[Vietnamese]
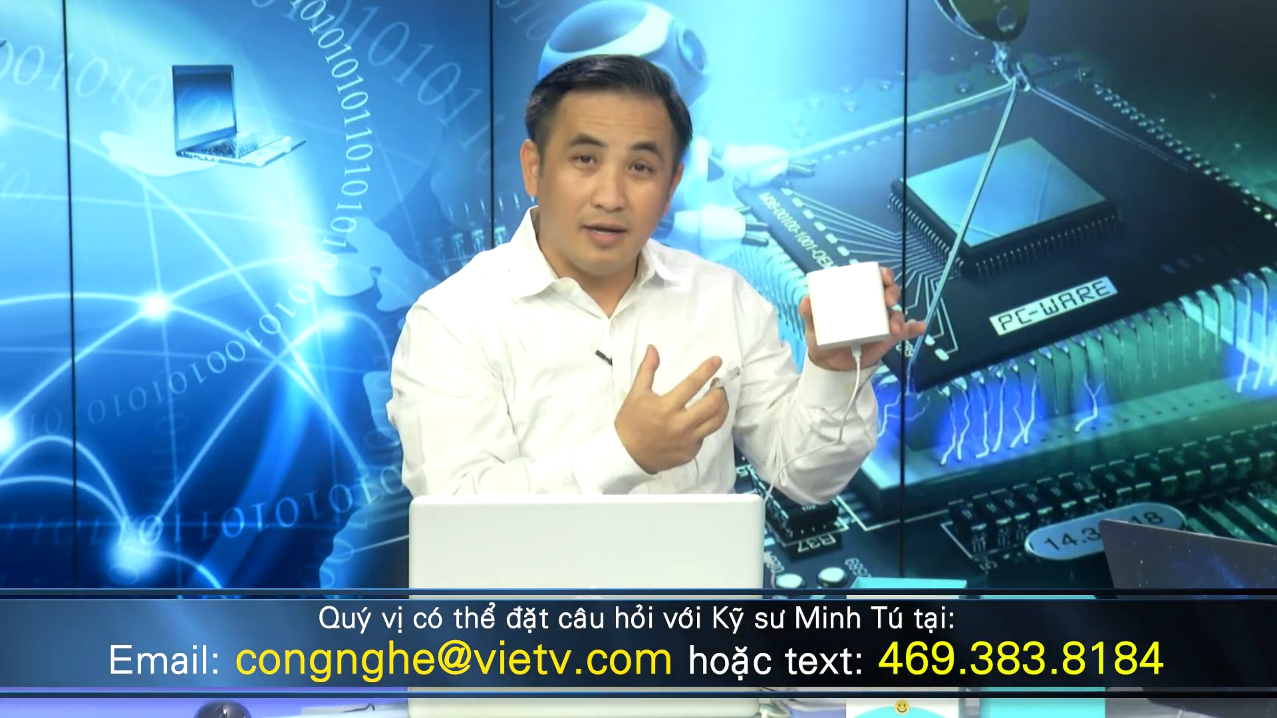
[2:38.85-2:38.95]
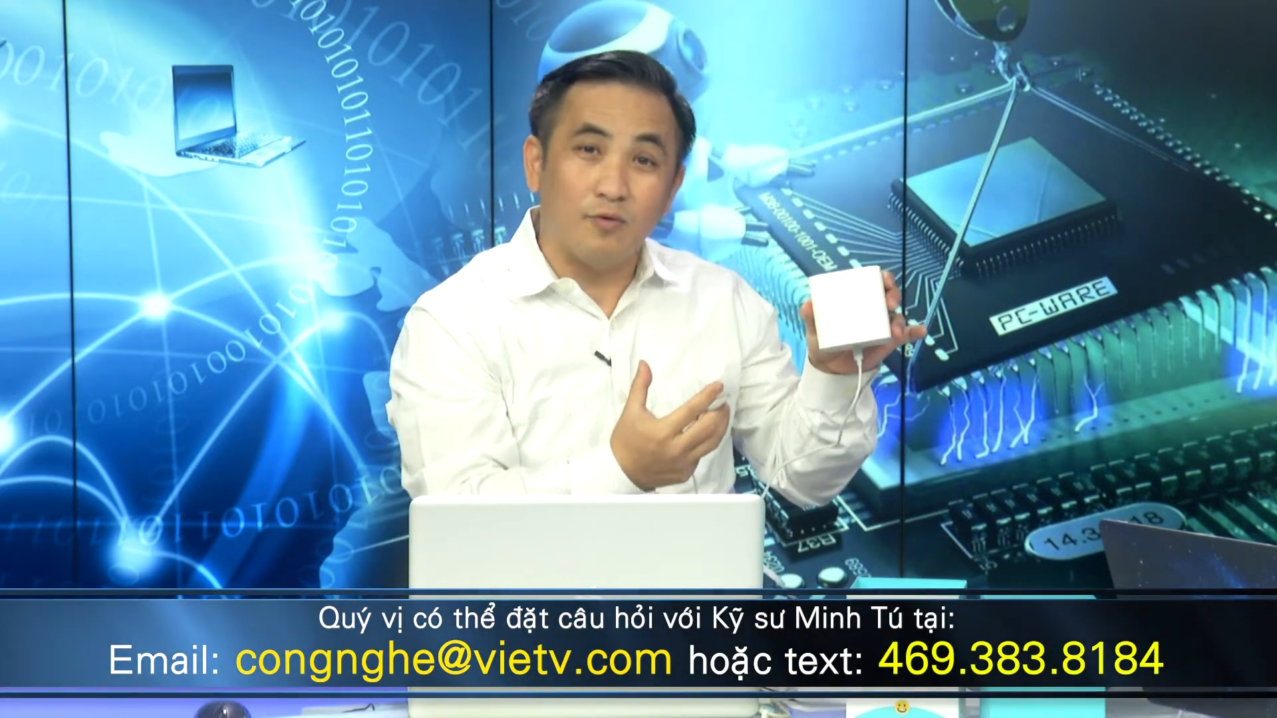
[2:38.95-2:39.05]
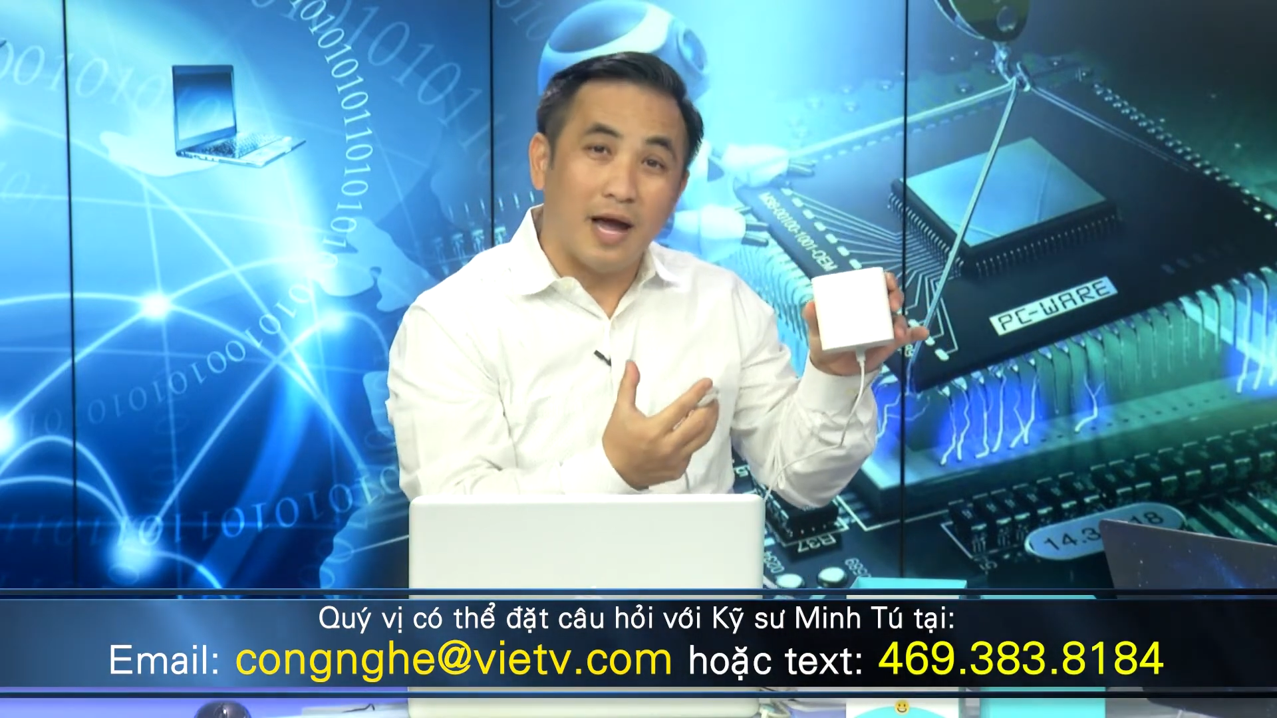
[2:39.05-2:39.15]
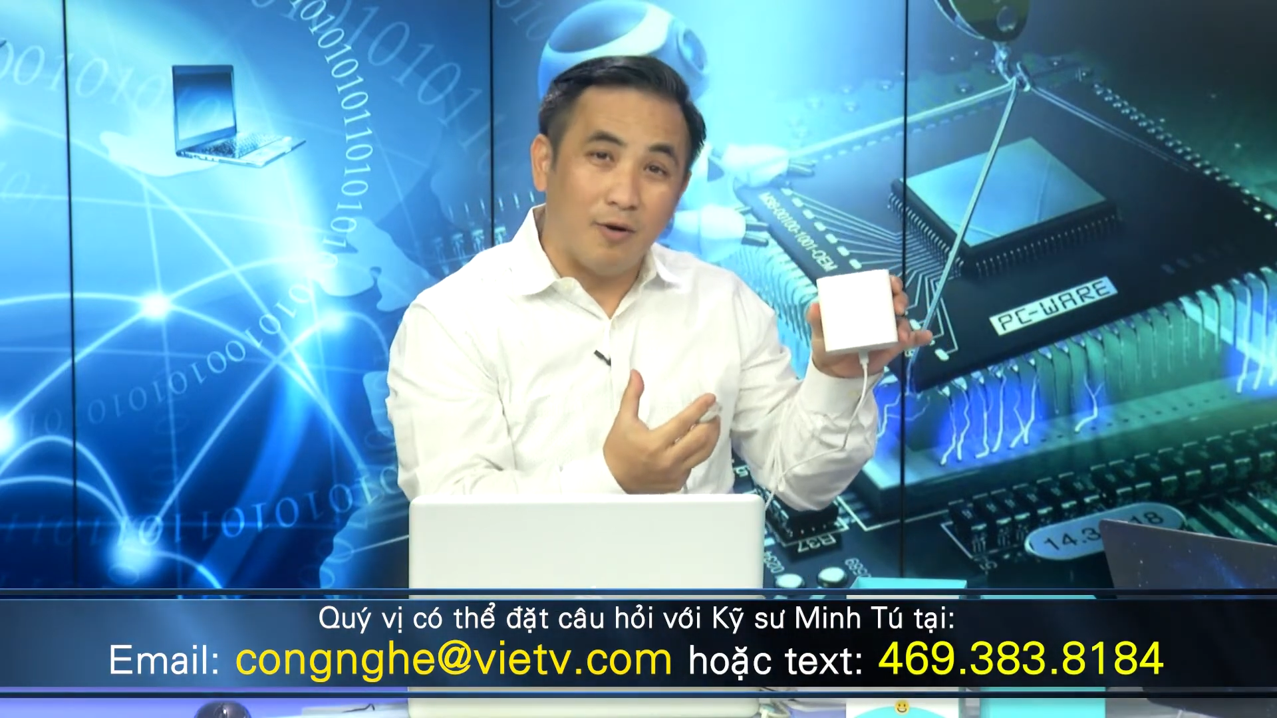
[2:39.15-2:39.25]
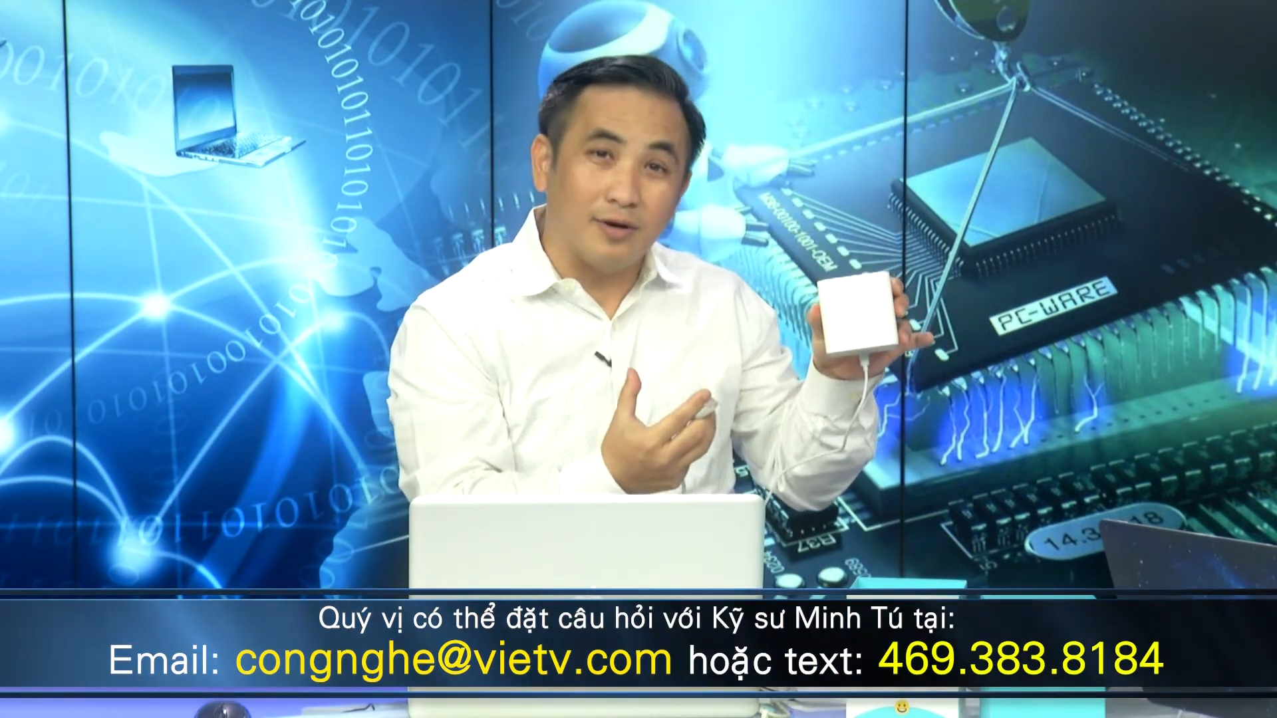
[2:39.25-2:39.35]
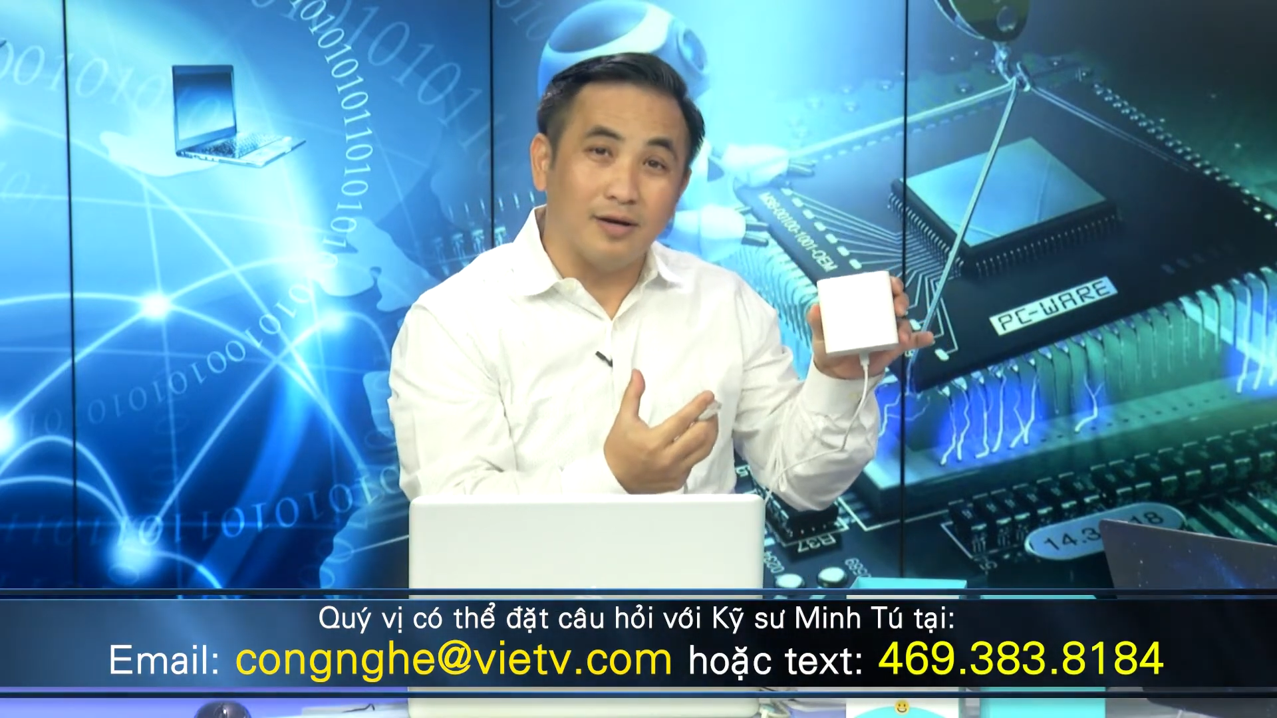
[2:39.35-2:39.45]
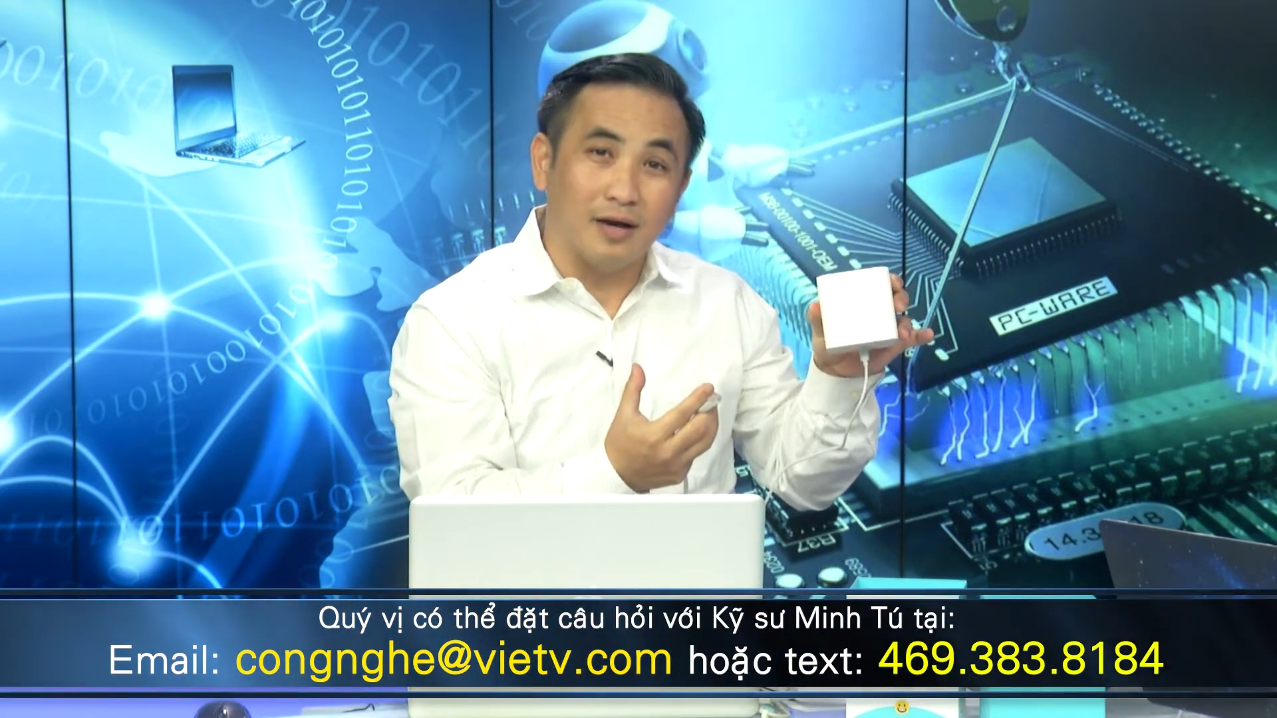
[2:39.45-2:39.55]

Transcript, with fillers: router